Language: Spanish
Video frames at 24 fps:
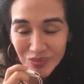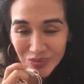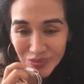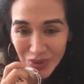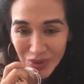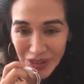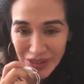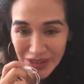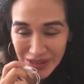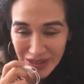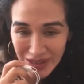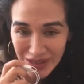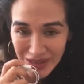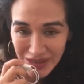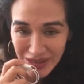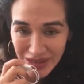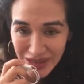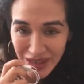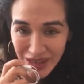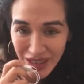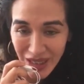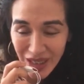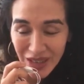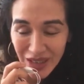
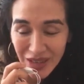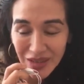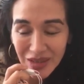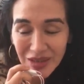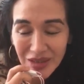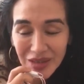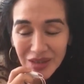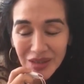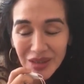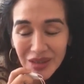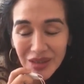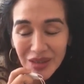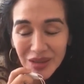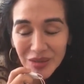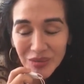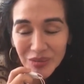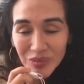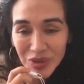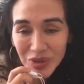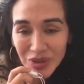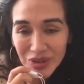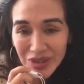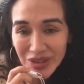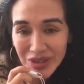presencial,
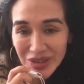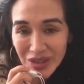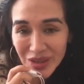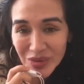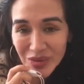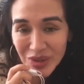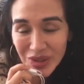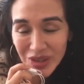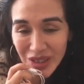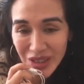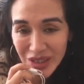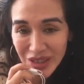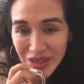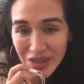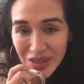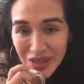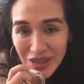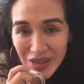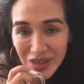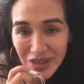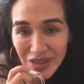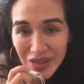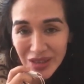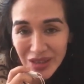pues es evidente
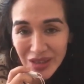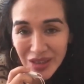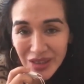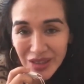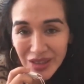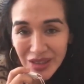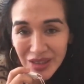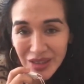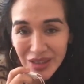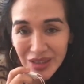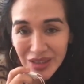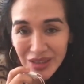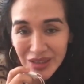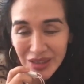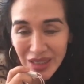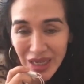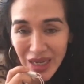de que